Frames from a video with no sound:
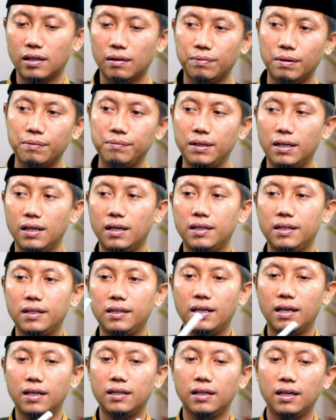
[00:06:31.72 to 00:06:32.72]
apabila
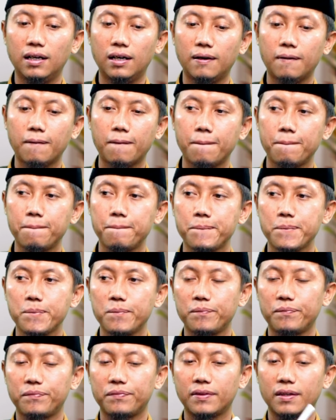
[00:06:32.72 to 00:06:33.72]
ini adalah
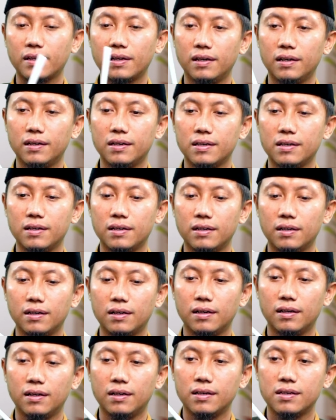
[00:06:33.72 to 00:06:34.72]
eh,
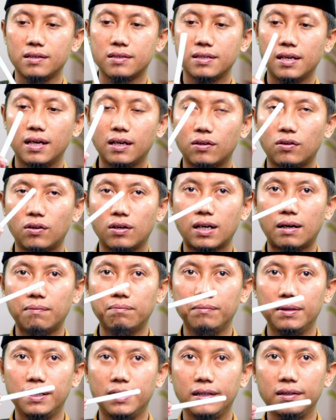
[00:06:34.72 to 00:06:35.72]
seekor
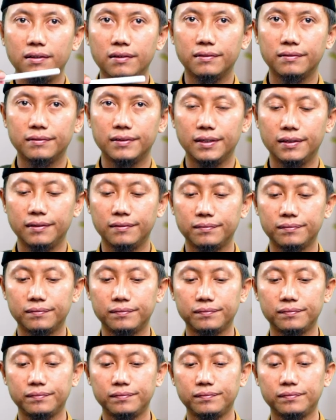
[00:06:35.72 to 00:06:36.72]
kambing, ya,
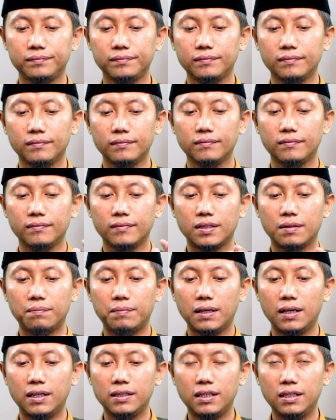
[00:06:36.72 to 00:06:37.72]

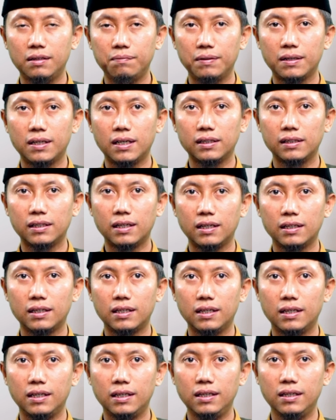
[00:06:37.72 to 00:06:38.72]
kepalanya dipegang
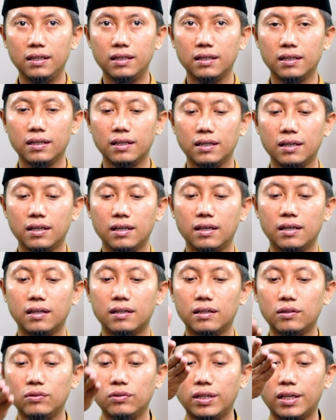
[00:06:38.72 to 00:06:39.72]
tangan kiri,
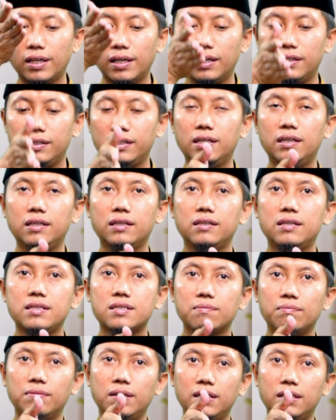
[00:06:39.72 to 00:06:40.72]
lalu lehernya
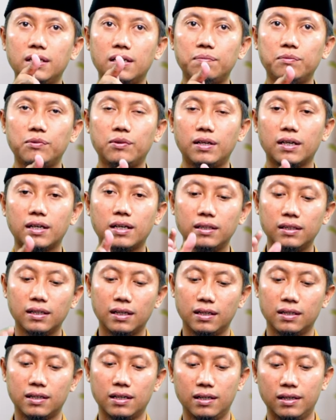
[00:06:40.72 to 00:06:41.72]
disembelih dengan menggunakan
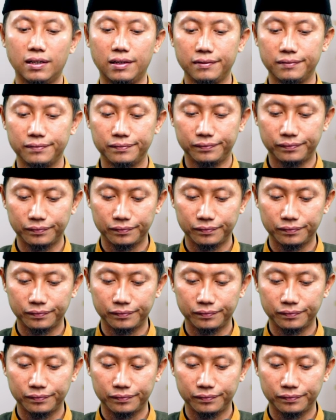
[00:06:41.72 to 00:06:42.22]
tangan kanan.